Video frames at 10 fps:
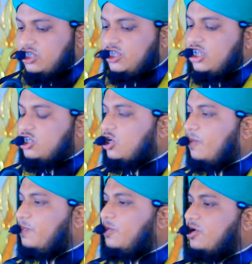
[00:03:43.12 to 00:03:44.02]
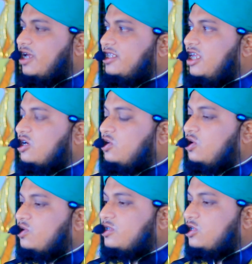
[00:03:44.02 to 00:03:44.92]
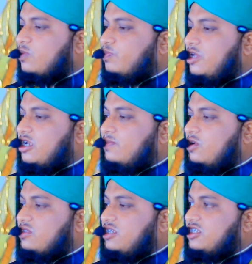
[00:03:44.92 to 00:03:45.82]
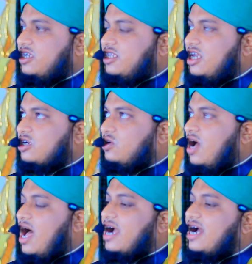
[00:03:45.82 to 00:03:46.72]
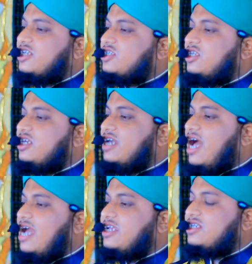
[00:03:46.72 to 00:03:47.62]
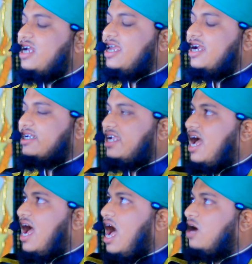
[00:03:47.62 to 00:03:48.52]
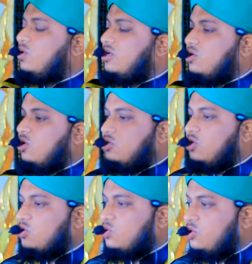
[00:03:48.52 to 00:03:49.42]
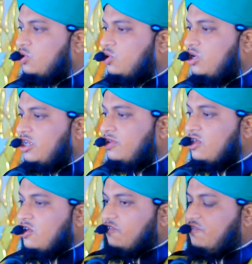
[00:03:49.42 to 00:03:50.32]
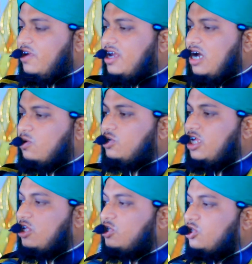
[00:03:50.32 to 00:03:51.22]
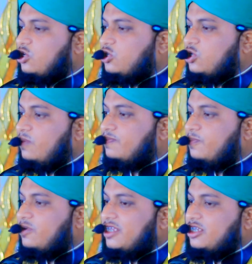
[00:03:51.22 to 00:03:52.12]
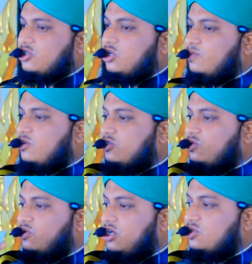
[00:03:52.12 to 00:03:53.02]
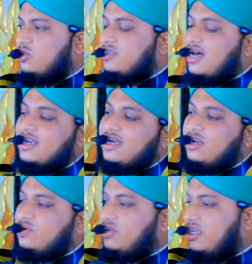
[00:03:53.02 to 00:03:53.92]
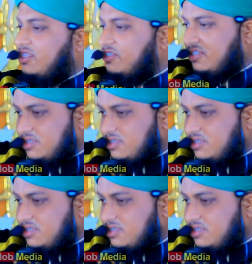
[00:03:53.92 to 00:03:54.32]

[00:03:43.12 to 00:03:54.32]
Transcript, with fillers: যে স্বপ্নটা দেখলো স্বপ্নের মধ্যে সে দেখলো আকাশ থেকে আইসা একটা আগুনের অগ্ন অগ্নকুণ্ডলী ফেরাউনের যত সম্পদ আছে সমস্ত কিছু সারকার কইরা দিস